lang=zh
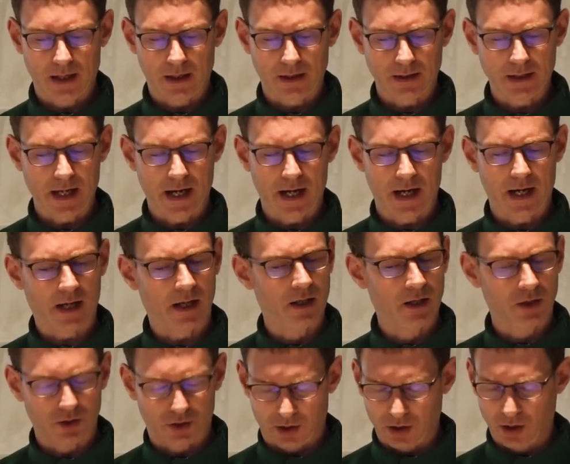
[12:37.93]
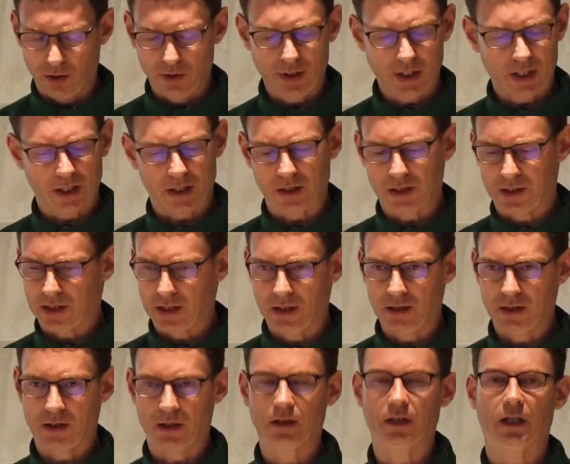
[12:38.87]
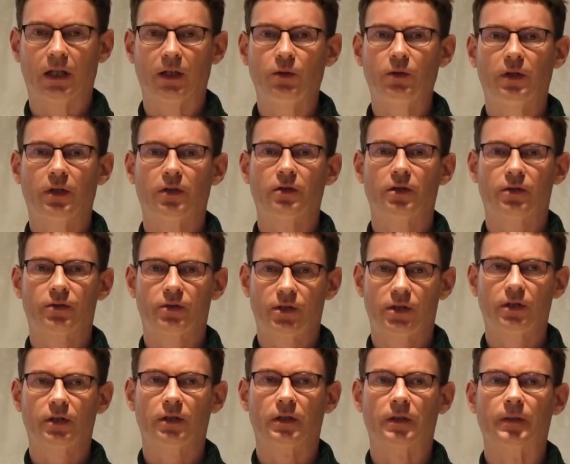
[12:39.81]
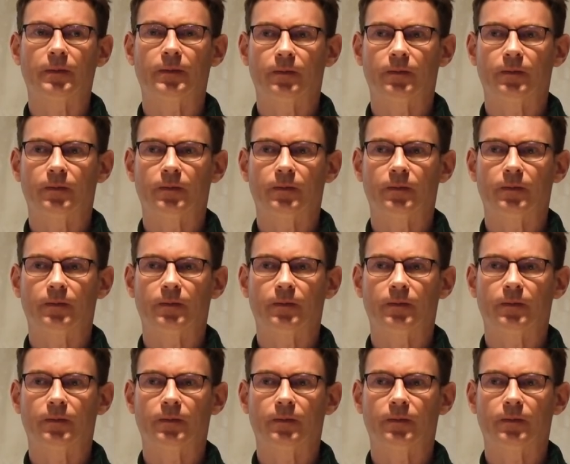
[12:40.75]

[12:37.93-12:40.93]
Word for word: 那九野先知的预言都是